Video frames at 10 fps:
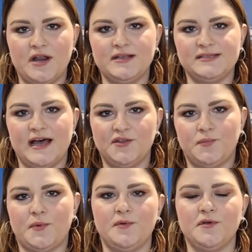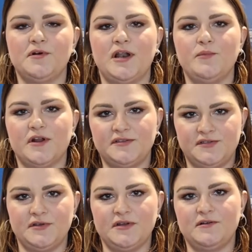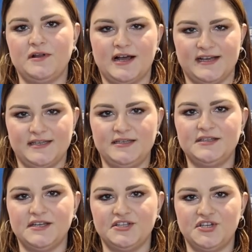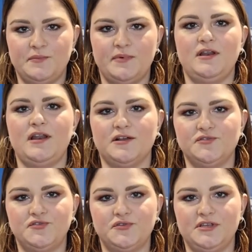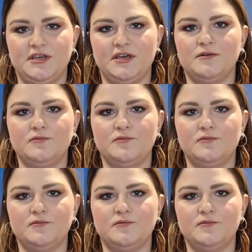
realizzato proprio in collaborazione con la casa editrice per il lancio di